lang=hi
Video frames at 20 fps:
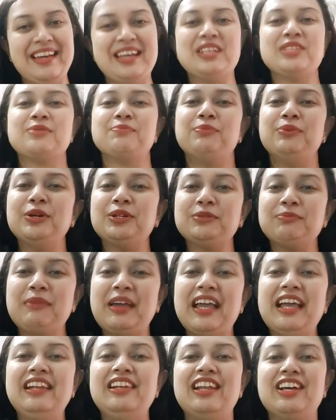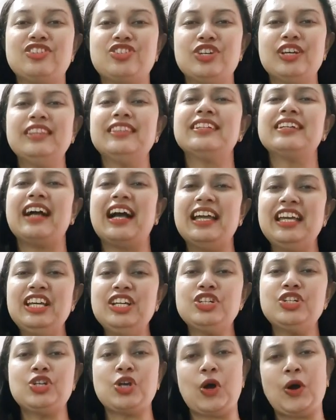इस बुक में लचित
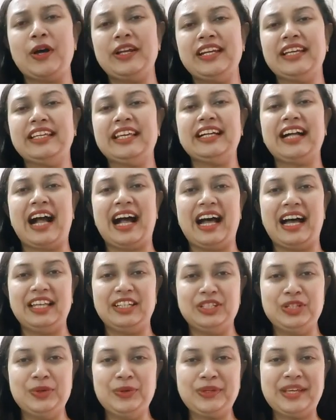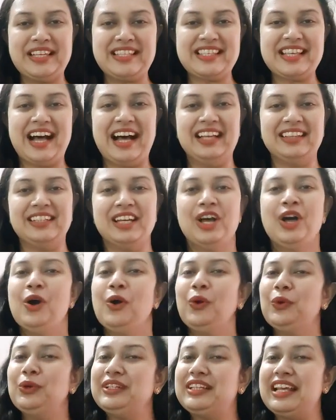कई शौर्य की कहानियों के साथ
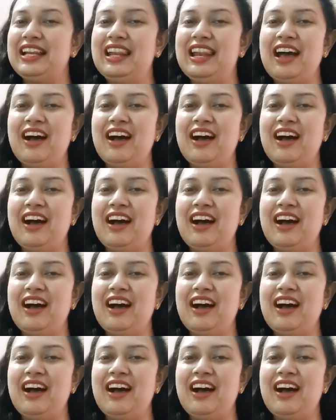उनकी